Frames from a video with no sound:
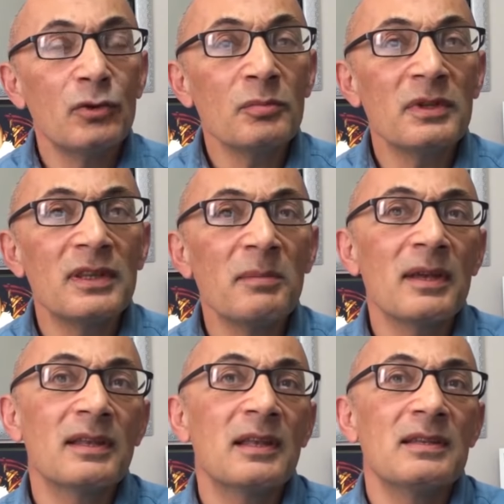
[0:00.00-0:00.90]
Diyorum ki
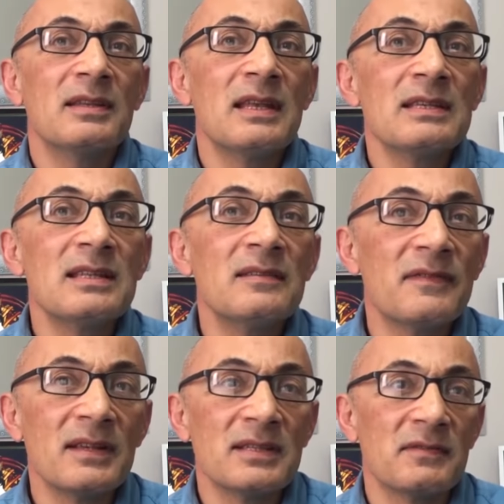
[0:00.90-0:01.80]
demek ne,
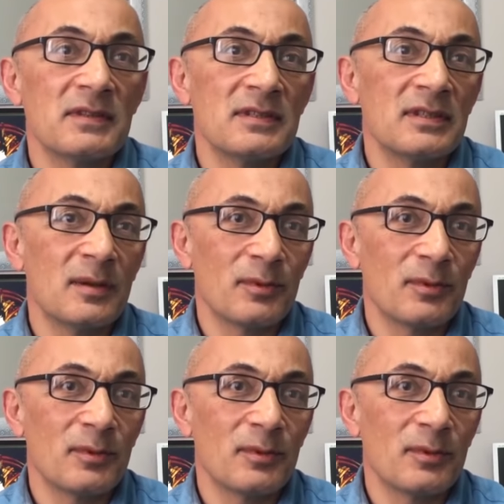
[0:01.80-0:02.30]
Neyze'nin felsefesini